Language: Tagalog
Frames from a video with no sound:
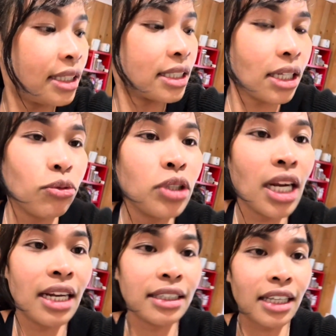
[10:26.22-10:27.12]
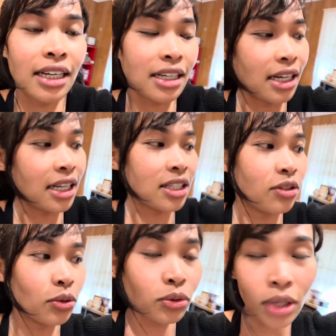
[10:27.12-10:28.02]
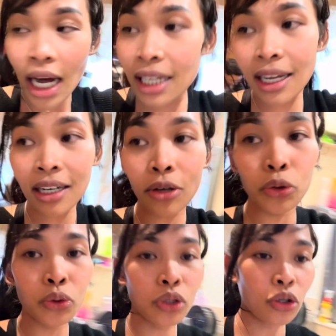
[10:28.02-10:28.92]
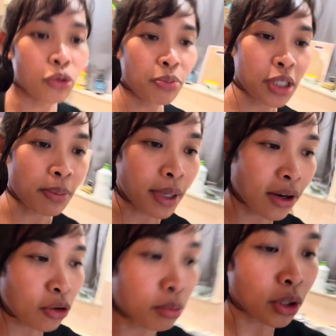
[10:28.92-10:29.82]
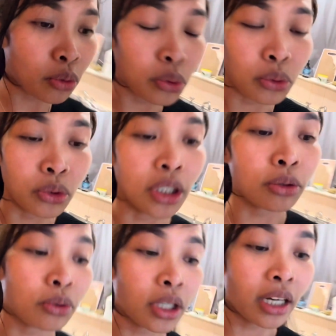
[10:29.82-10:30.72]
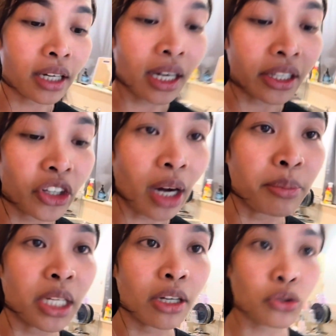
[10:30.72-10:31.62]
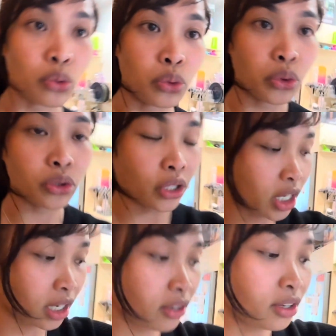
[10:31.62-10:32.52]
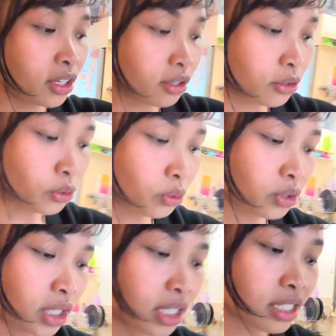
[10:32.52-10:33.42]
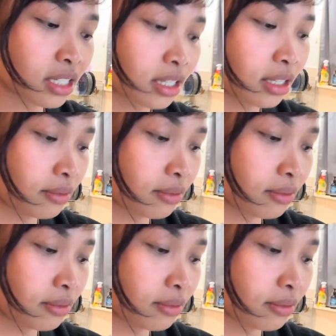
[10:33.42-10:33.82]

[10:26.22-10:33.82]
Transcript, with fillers: Sa una lang talaga, nung naalala ko, nung nag-umpisa pa lang ako magluto nito, talaga ang daming nasunog na roti kasi